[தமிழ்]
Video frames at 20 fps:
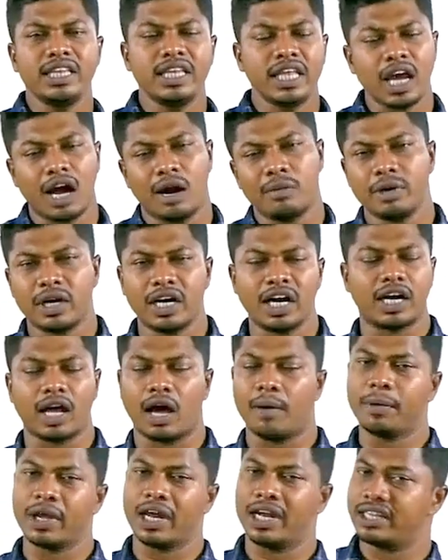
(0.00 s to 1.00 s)
இந்தியா அப்படின்ற
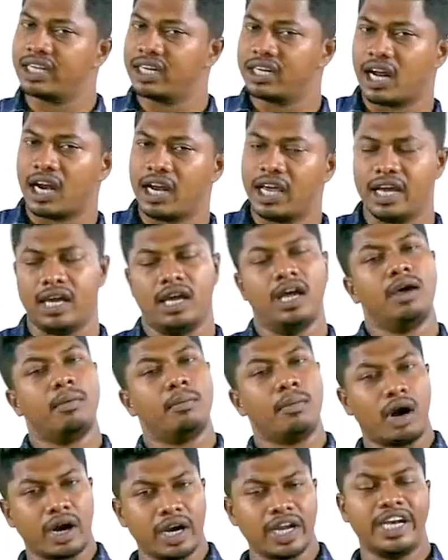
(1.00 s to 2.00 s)
டாபிக் எடுத்துக்கிட்டாலே
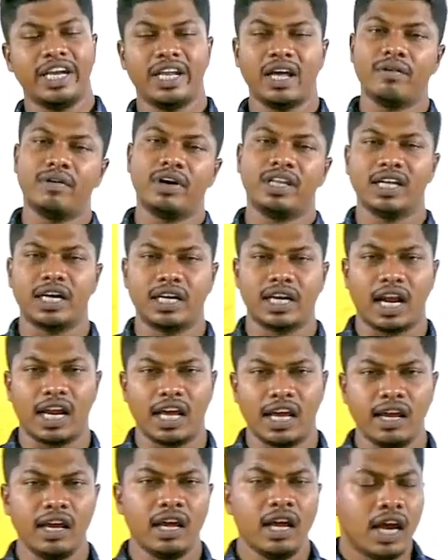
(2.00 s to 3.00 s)
மாடர்ன் இந்தியாவை
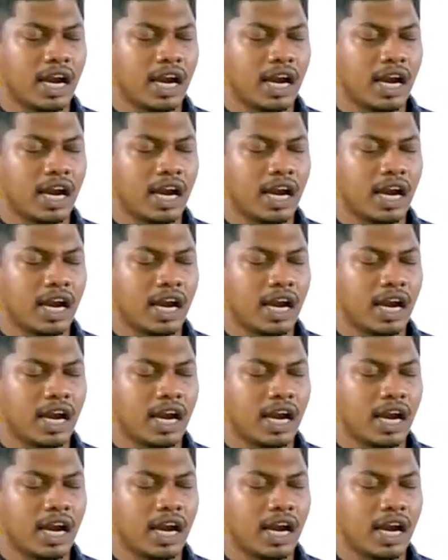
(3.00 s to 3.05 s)
எடுத்துக்கிட்டாலே